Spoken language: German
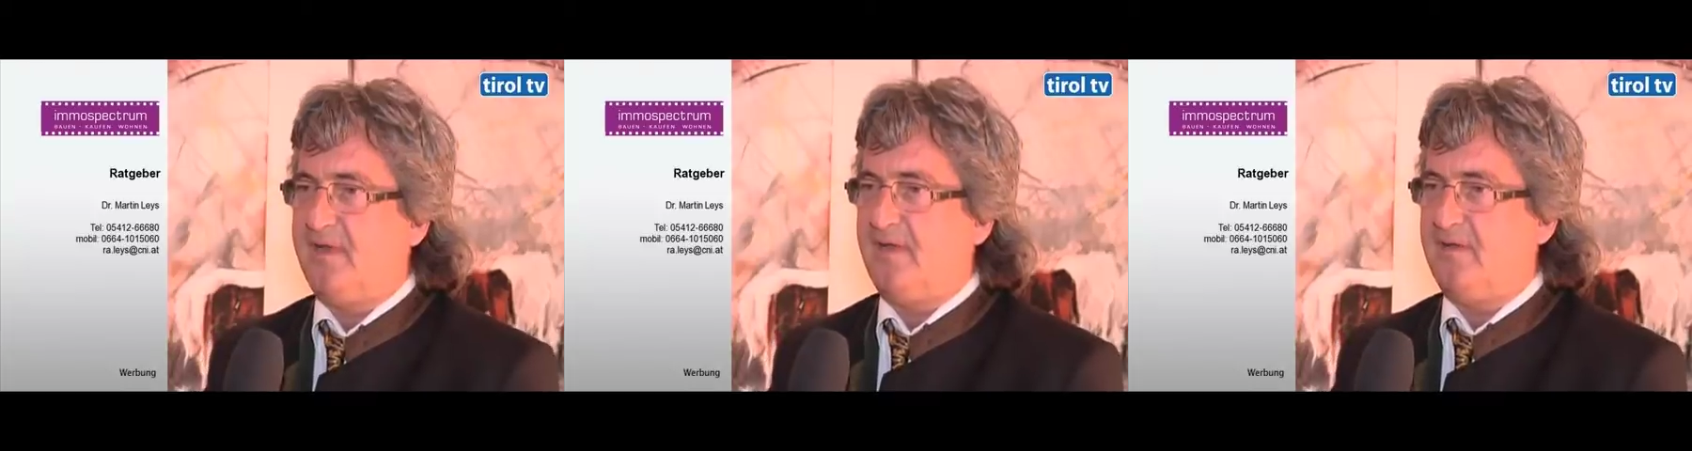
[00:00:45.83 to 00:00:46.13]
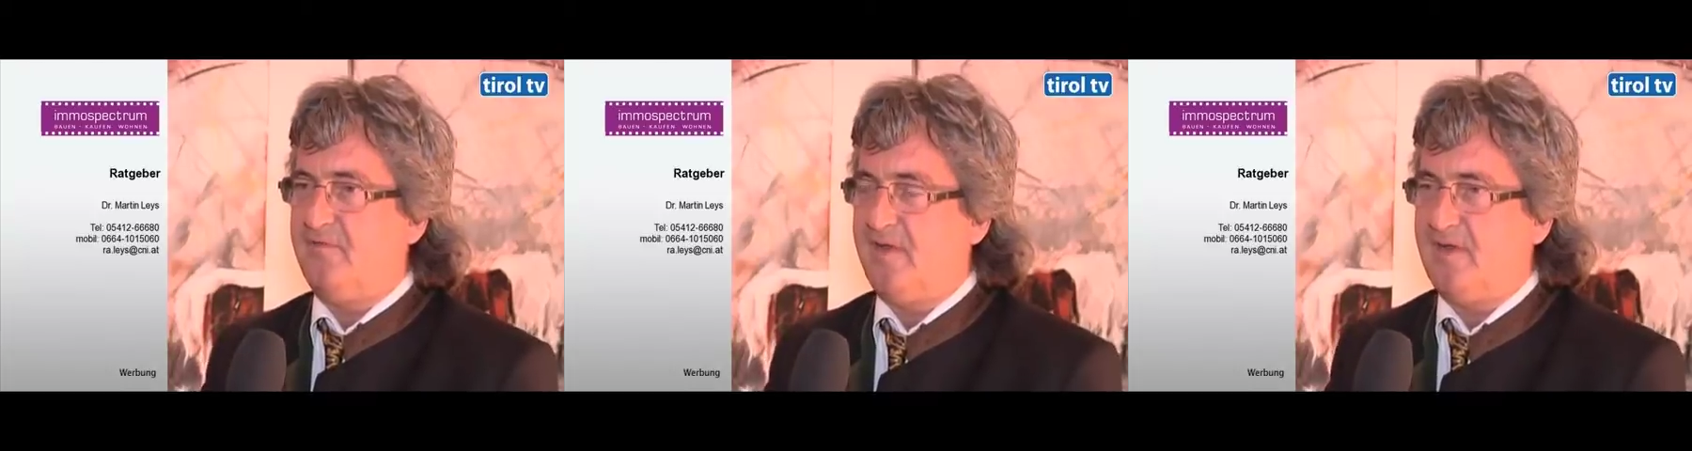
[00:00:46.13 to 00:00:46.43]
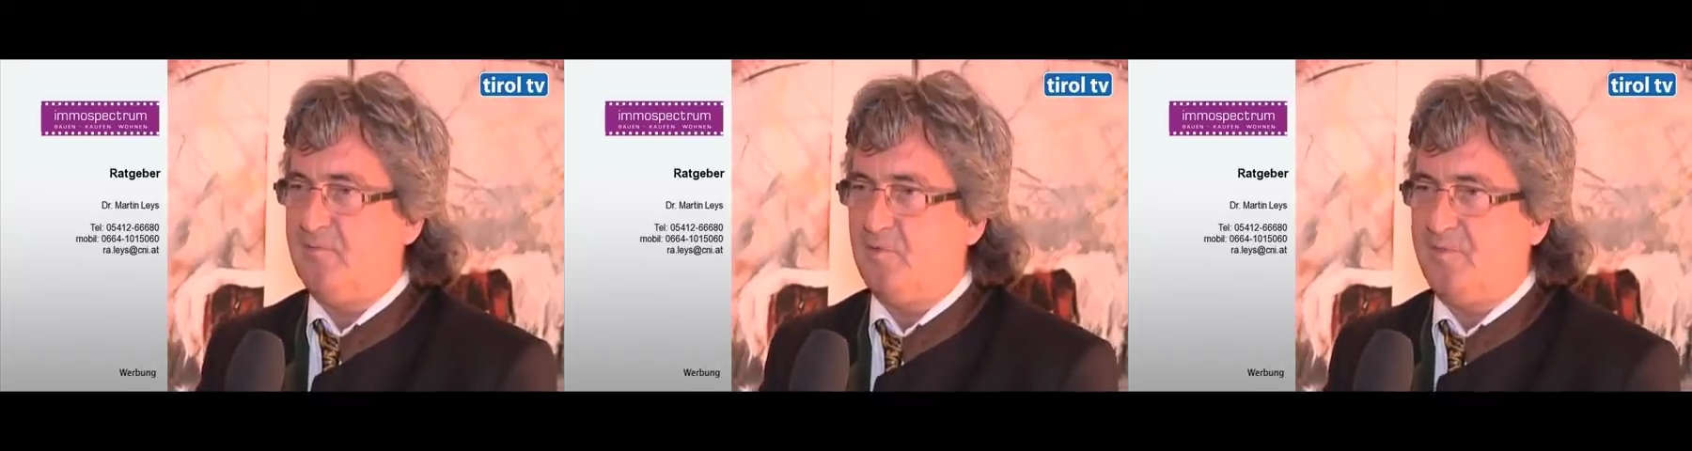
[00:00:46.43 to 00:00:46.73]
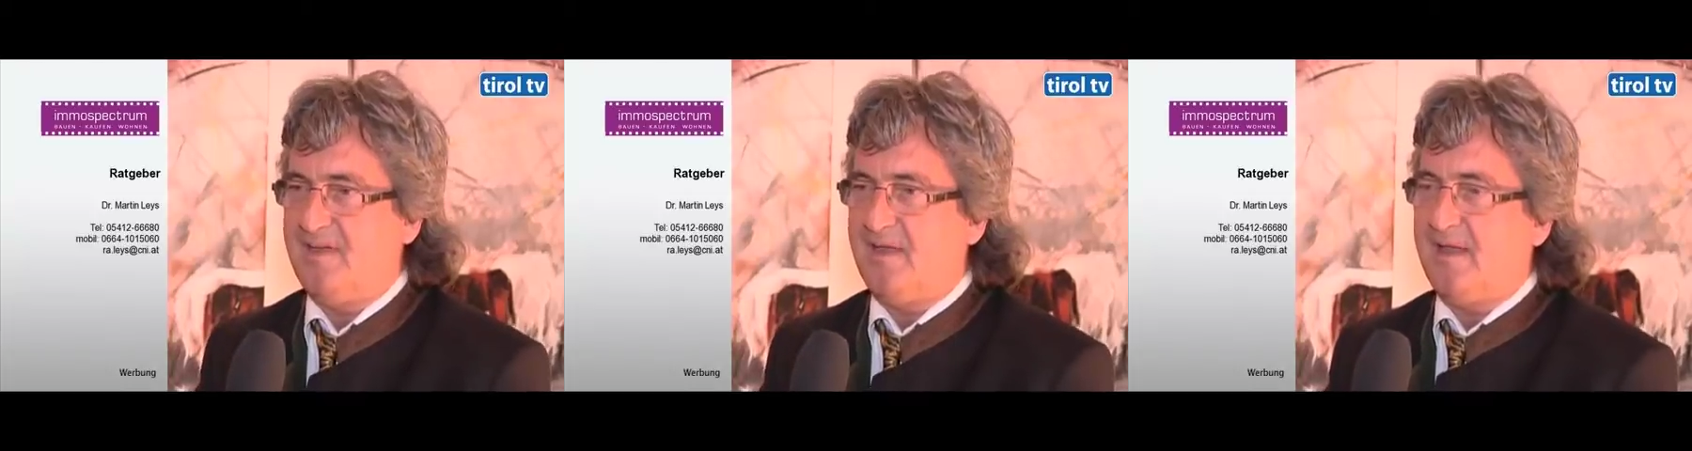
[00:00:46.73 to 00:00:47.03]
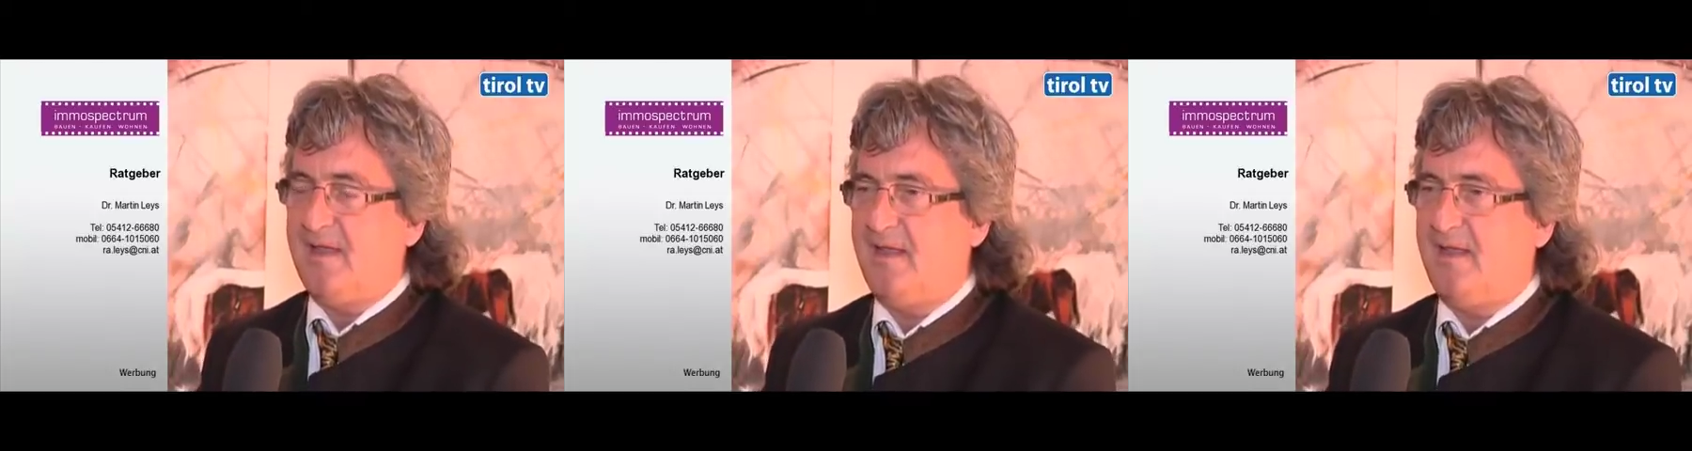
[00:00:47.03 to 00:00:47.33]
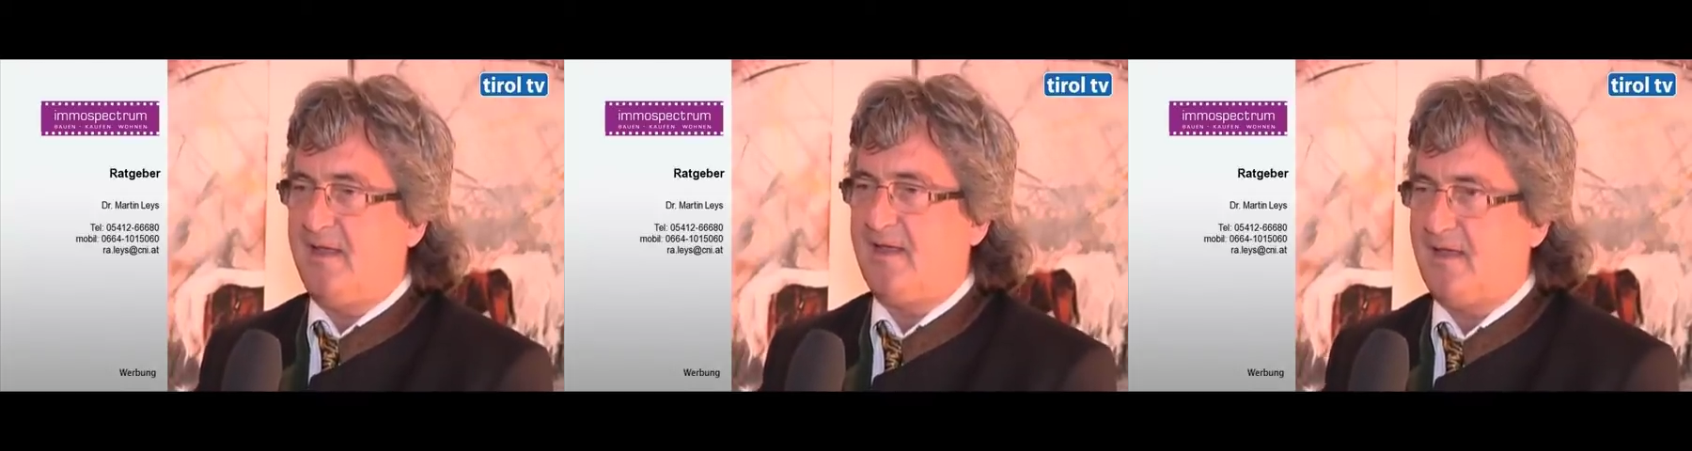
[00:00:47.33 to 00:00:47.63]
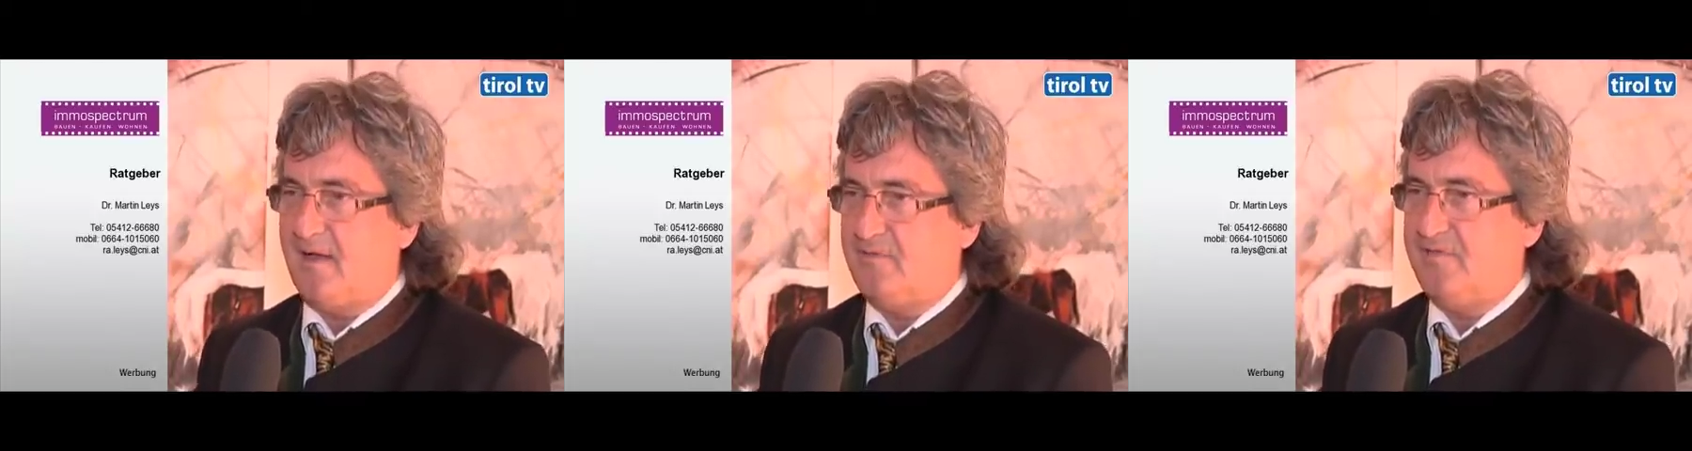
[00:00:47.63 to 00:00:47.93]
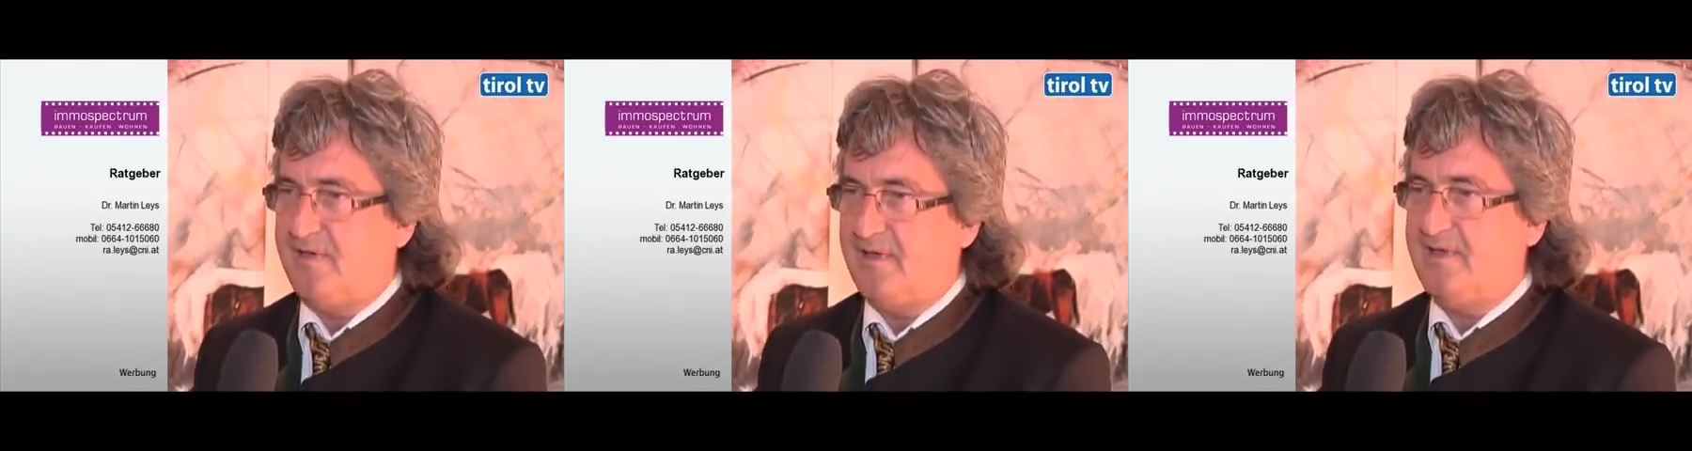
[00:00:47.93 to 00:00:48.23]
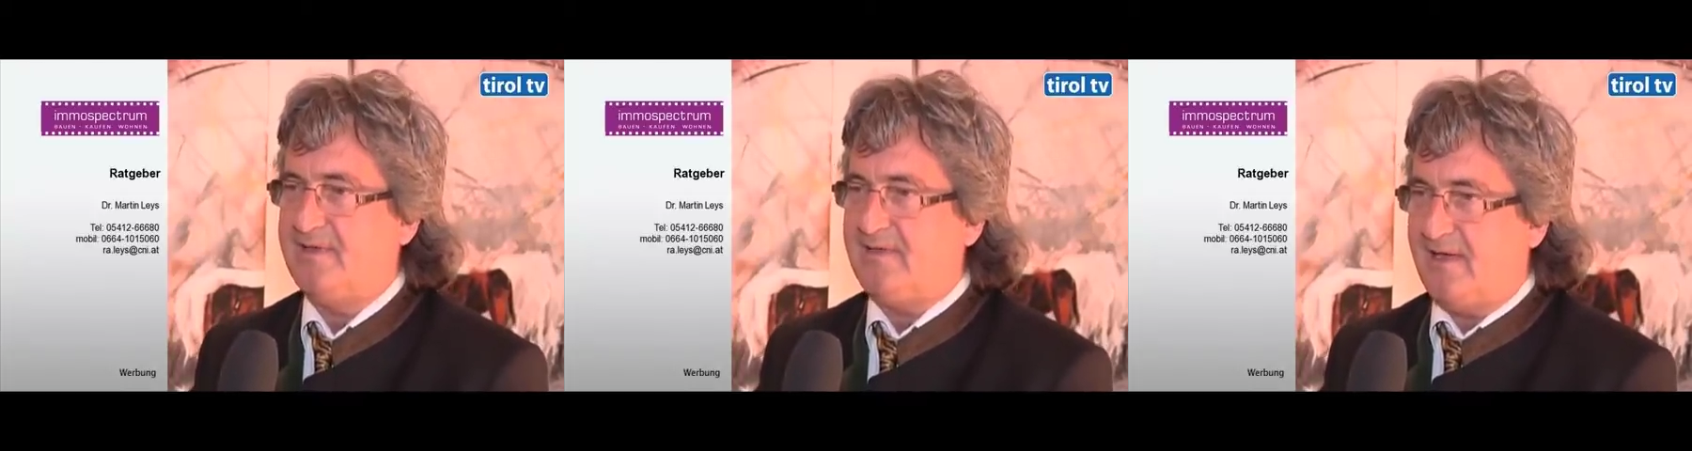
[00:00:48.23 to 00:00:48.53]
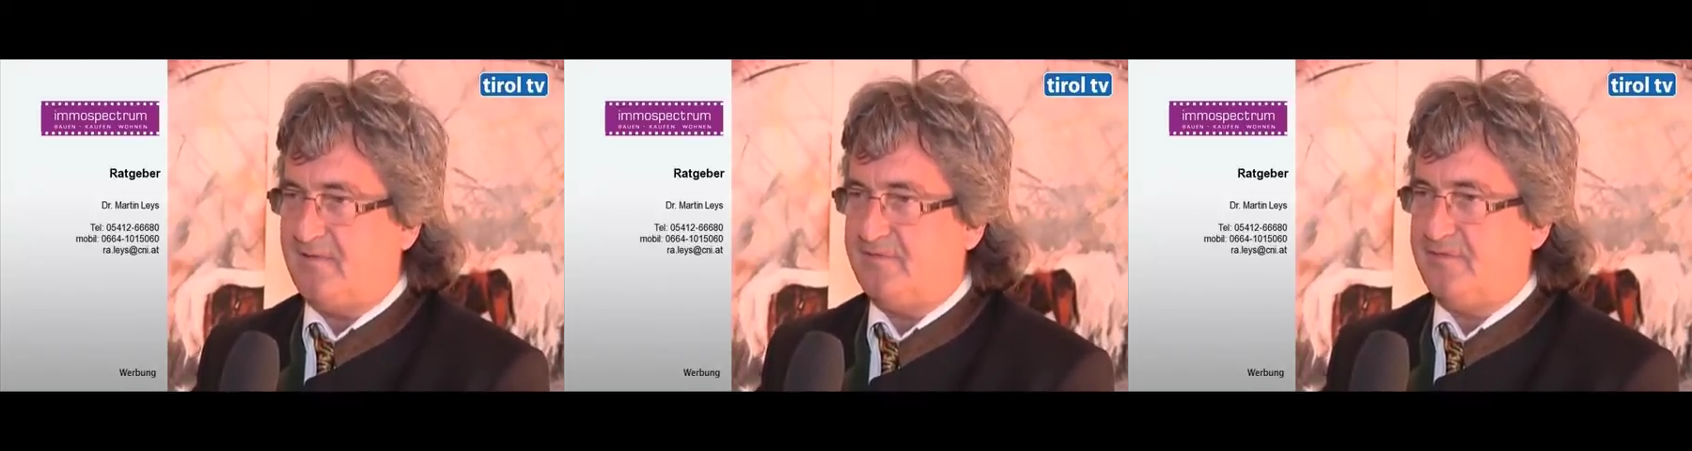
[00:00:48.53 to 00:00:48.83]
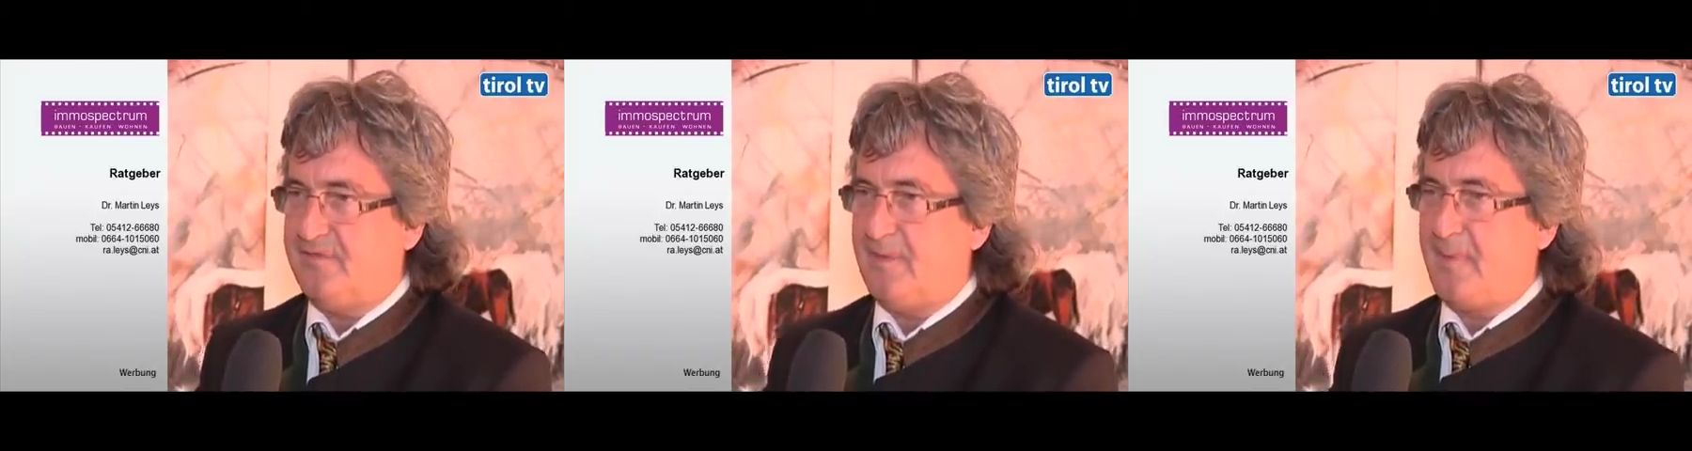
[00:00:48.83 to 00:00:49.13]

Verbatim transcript: eine Fernimmobilie kaufen darf.